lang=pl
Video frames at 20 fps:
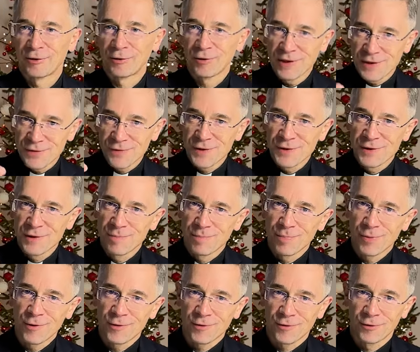to jest właśnie
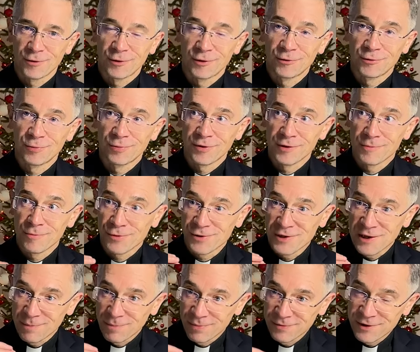prorok, który
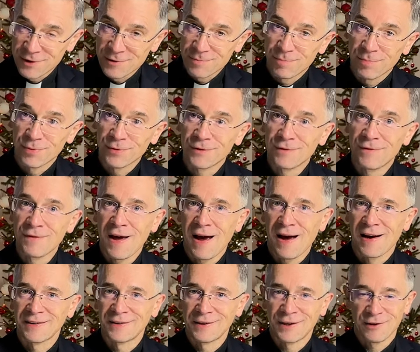można powiedzieć pod
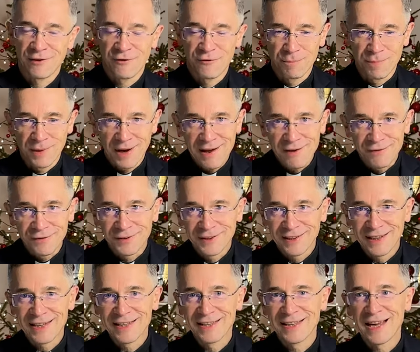wiatr, wbrew
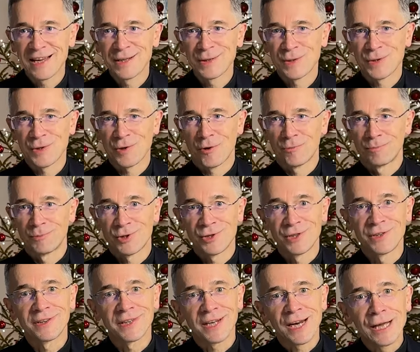tendencjom czy
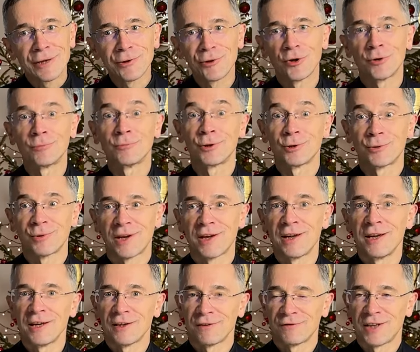trendom, które
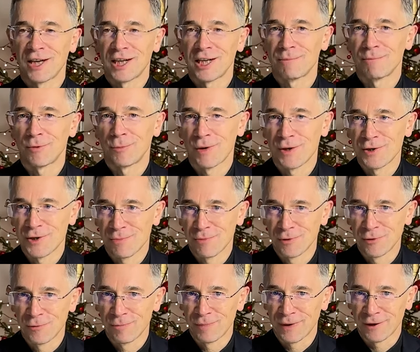w danym momencie
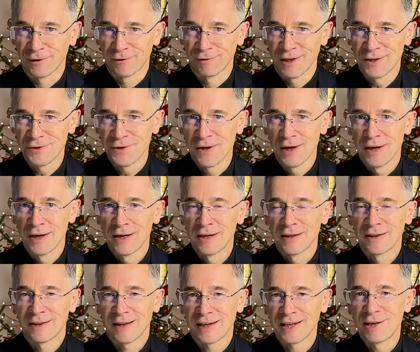mogą panować,
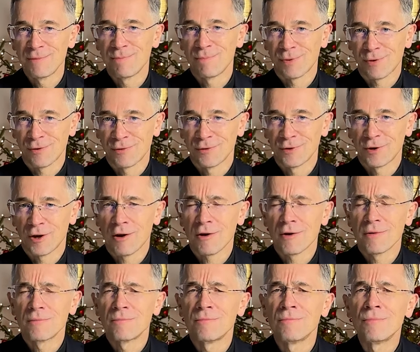taki prorok
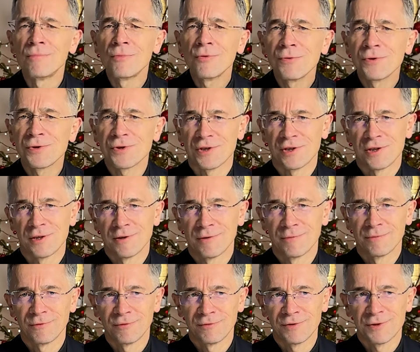musi
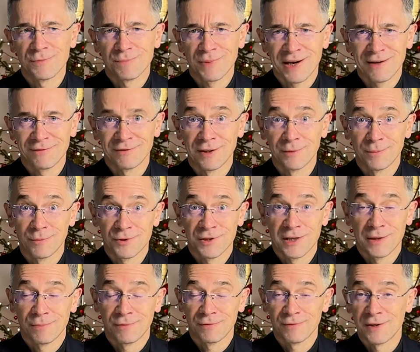mówić prawdę. Można
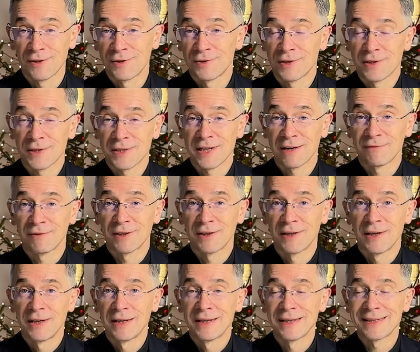powiedzieć, że jest nawet
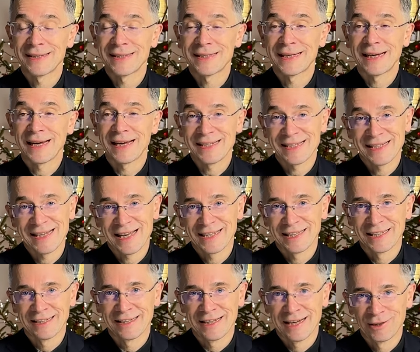
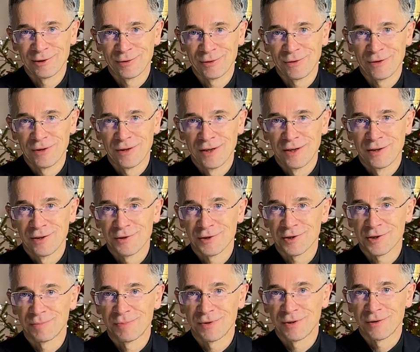skazany na to,
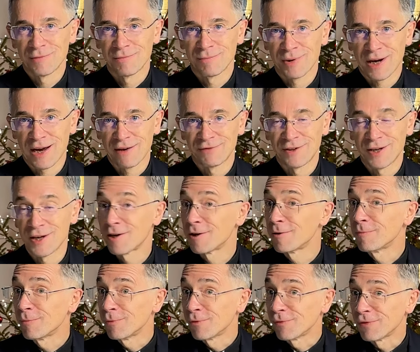żeby prawdę
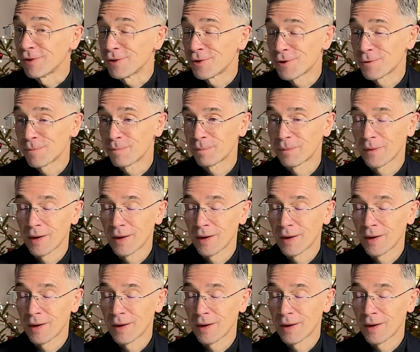mówić.